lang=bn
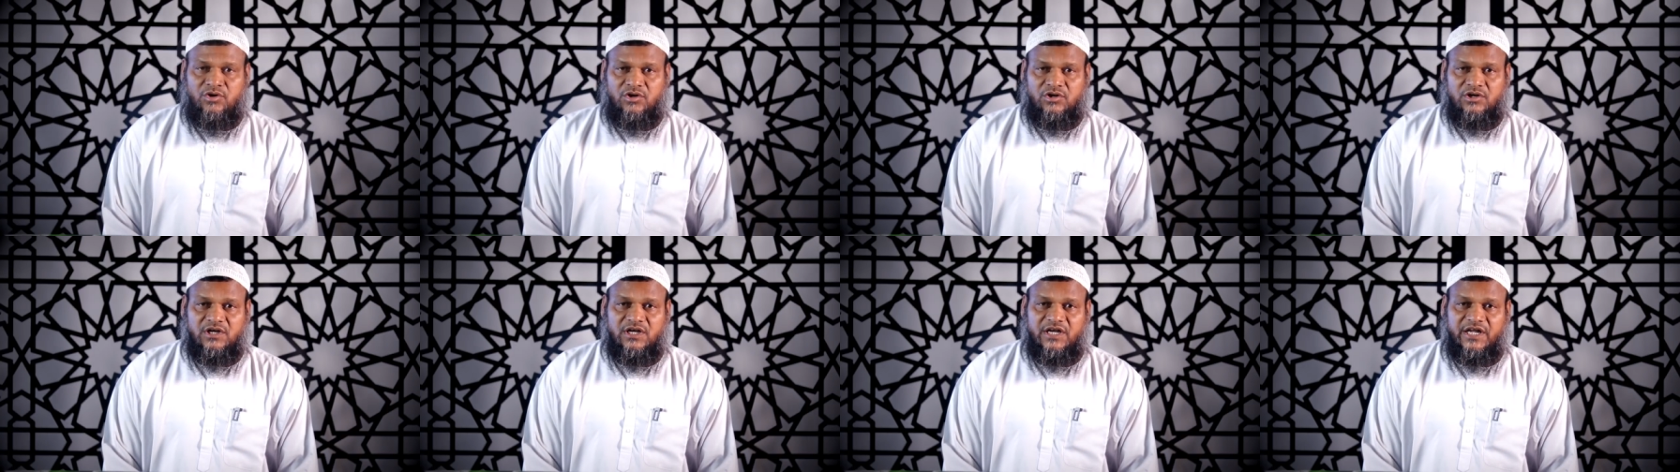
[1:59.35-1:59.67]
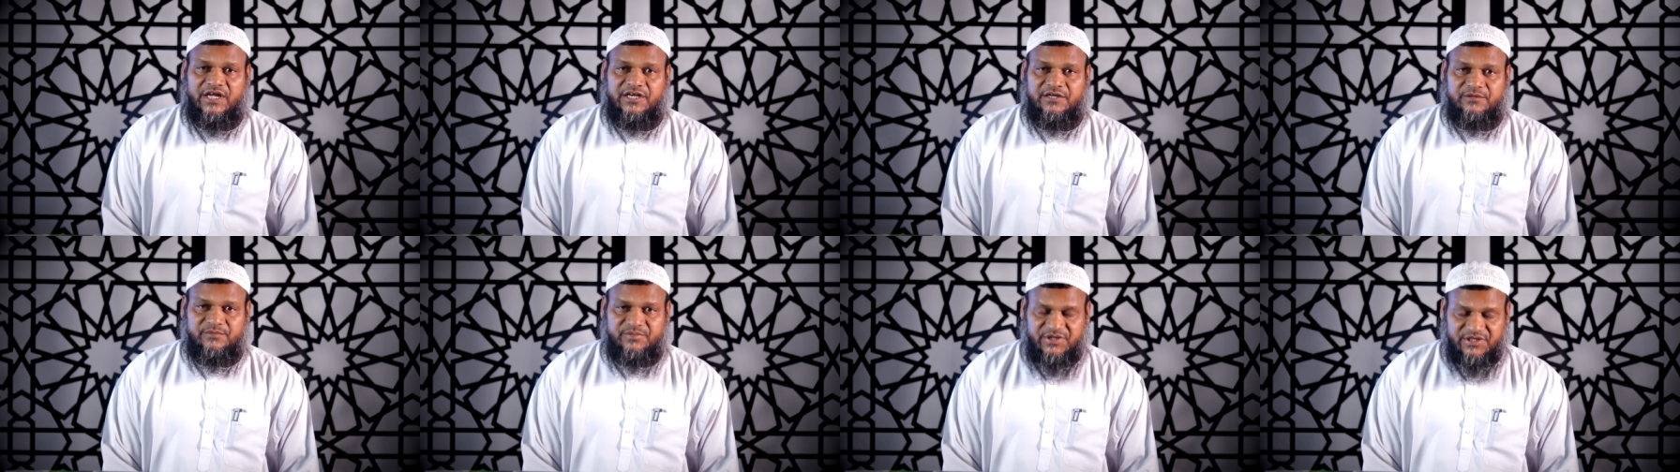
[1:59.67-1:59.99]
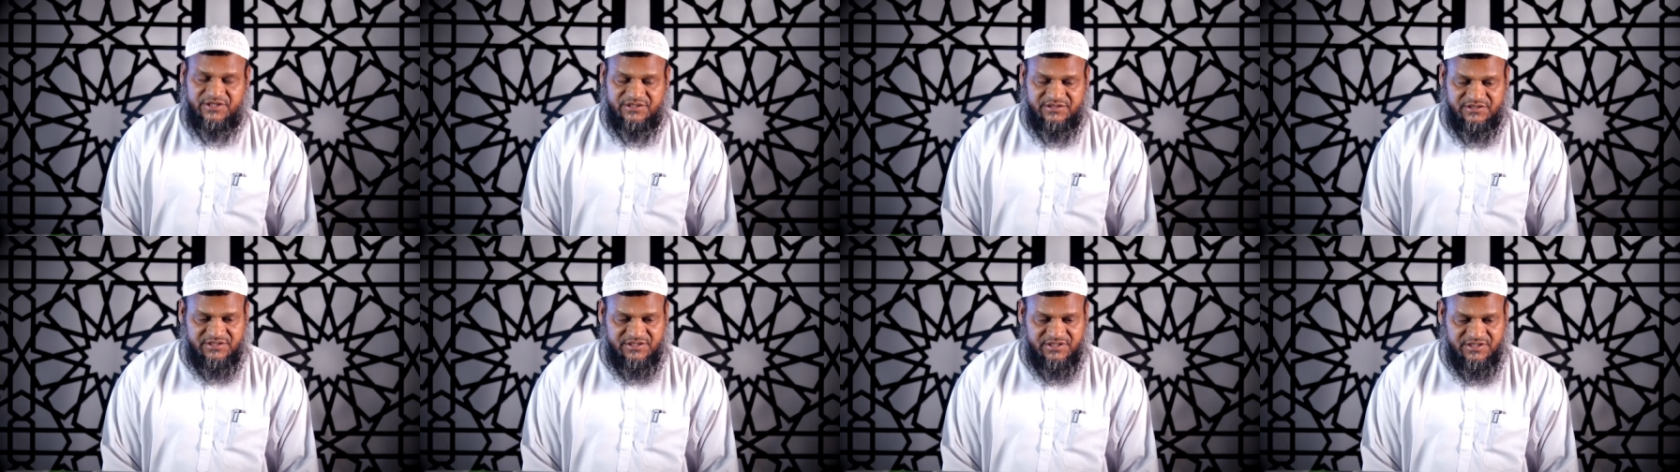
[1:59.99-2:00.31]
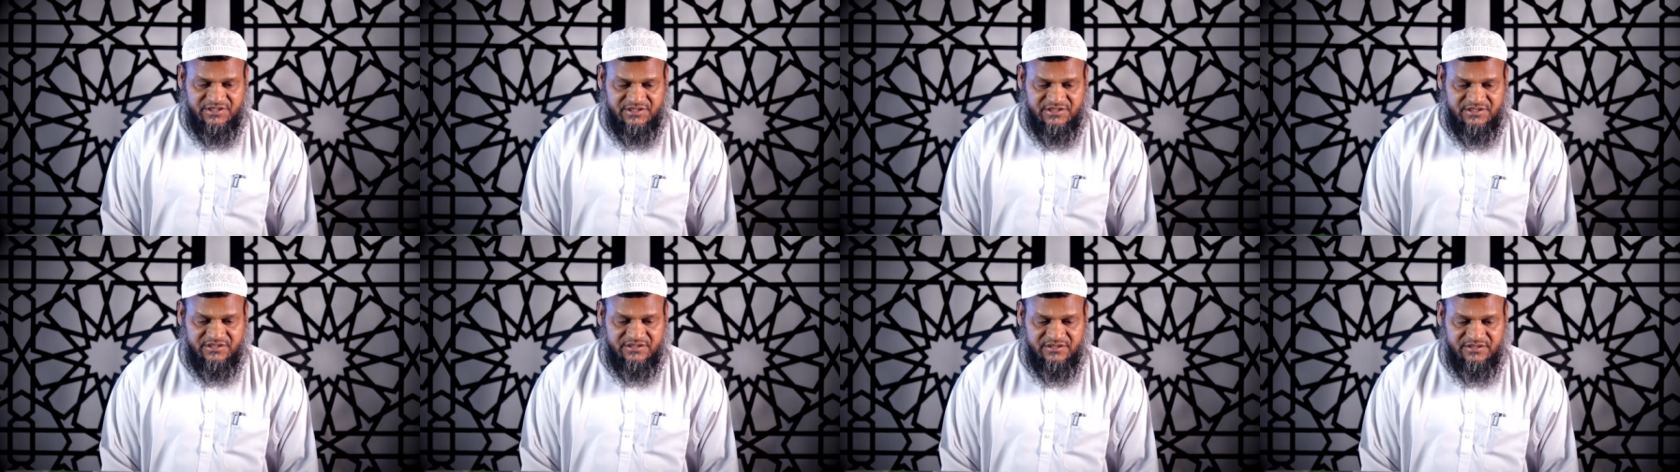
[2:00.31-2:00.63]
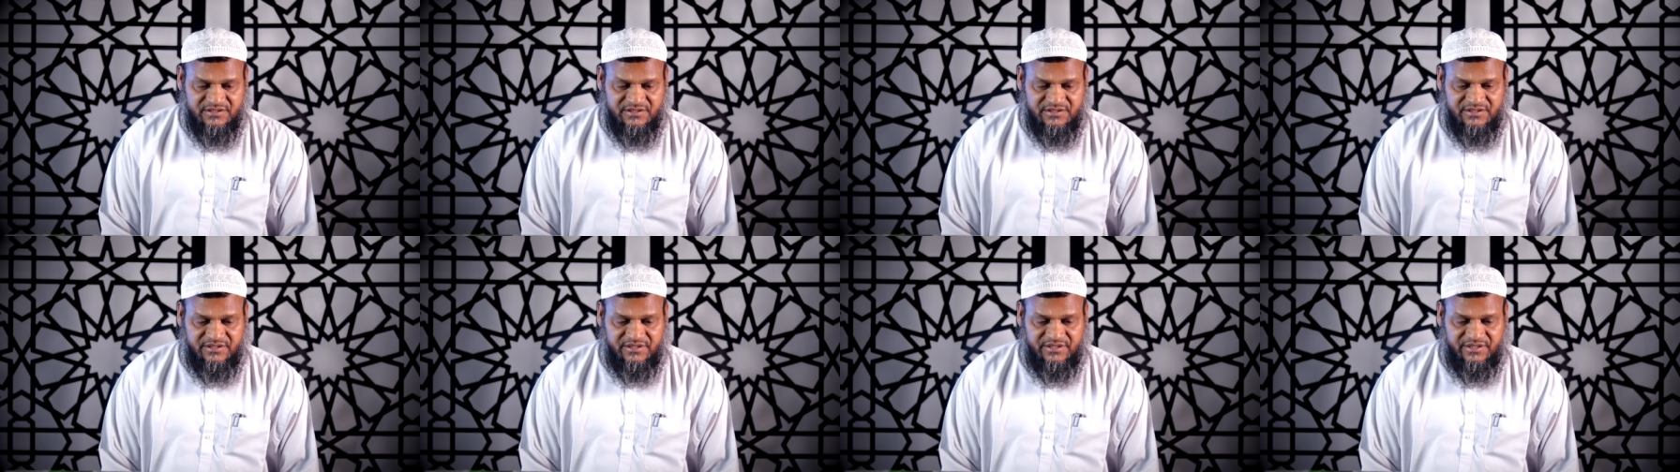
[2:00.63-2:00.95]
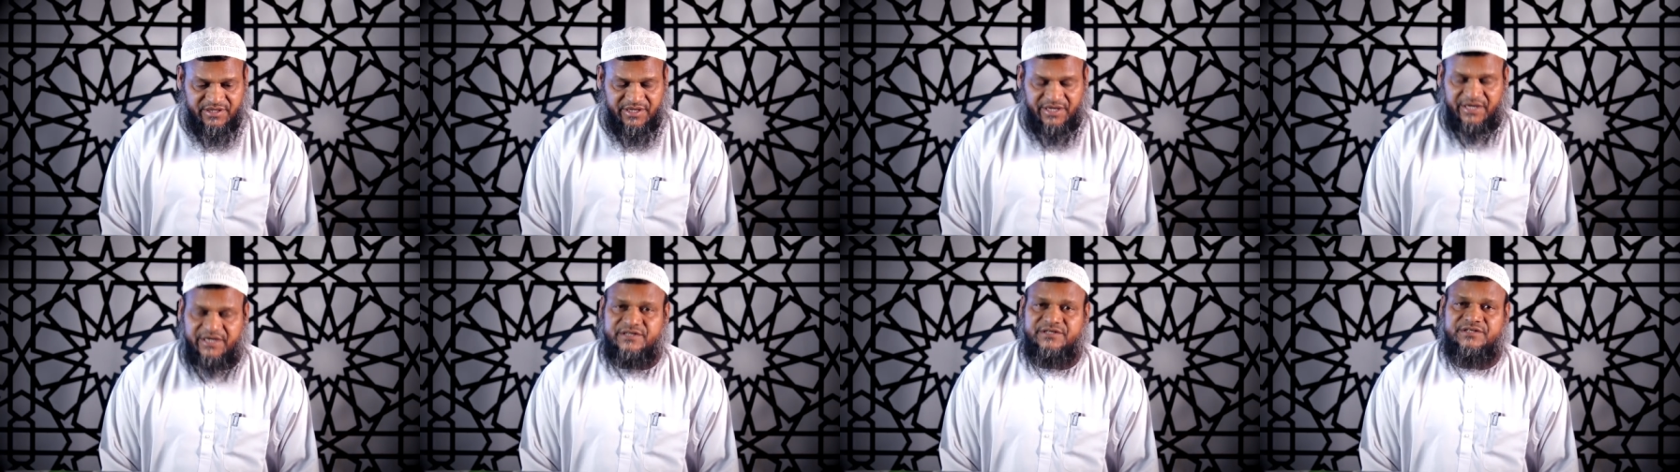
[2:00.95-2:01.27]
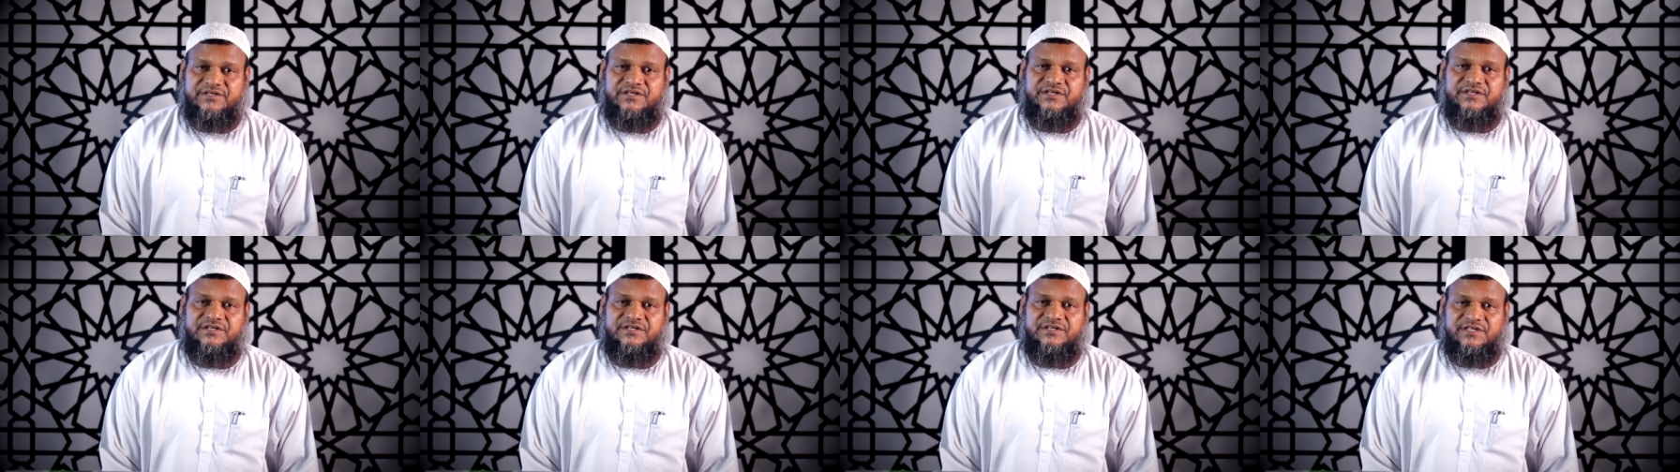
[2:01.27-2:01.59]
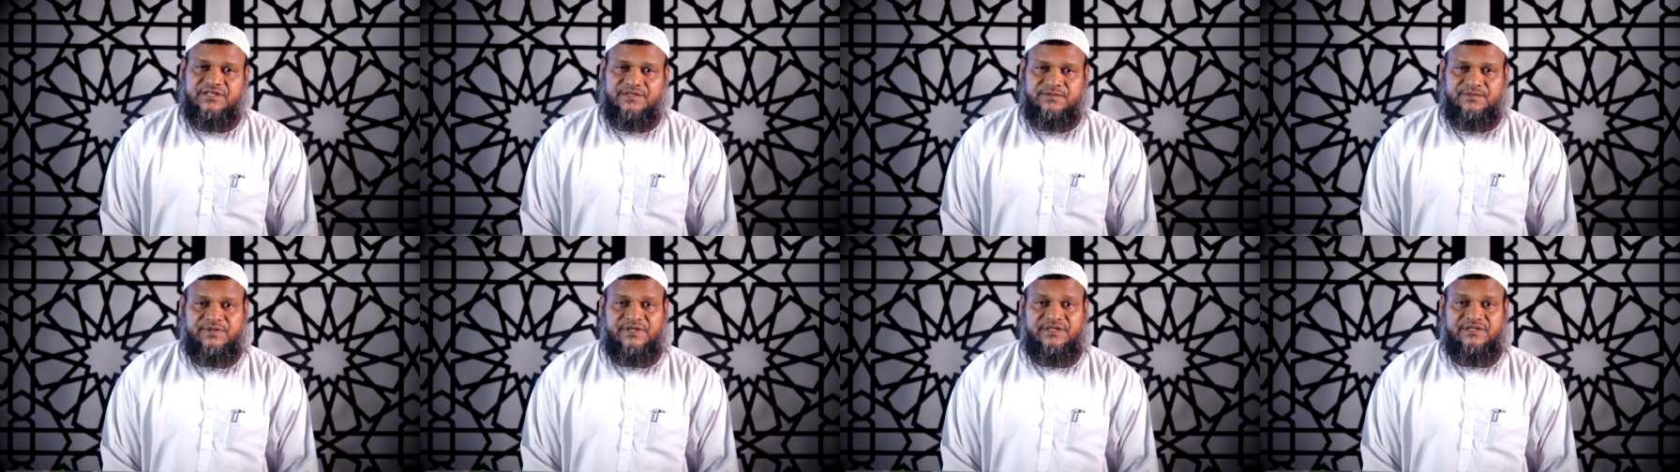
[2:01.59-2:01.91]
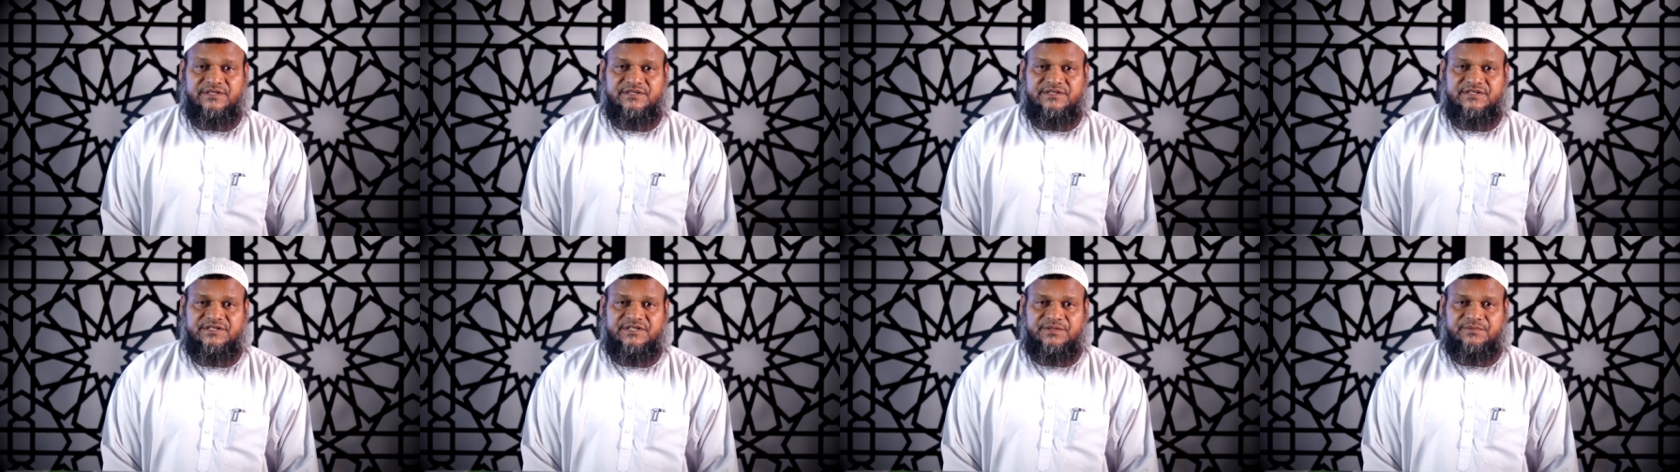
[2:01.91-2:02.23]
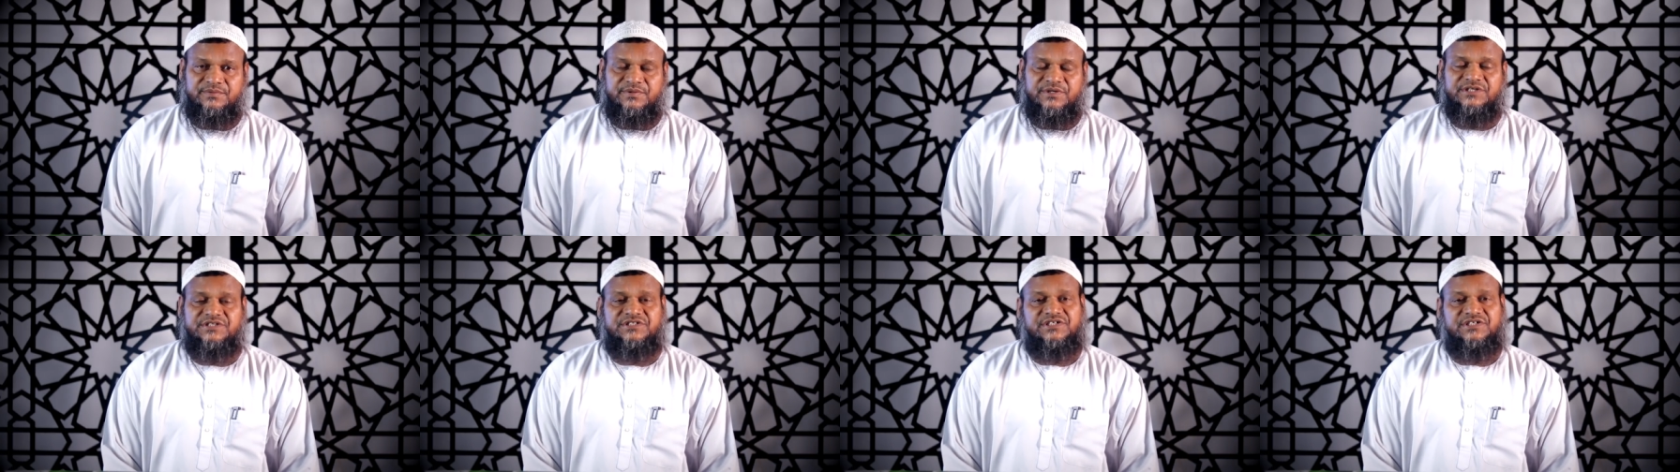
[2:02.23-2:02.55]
অনলাইন ভিত্তিক একটি টিভি টিভি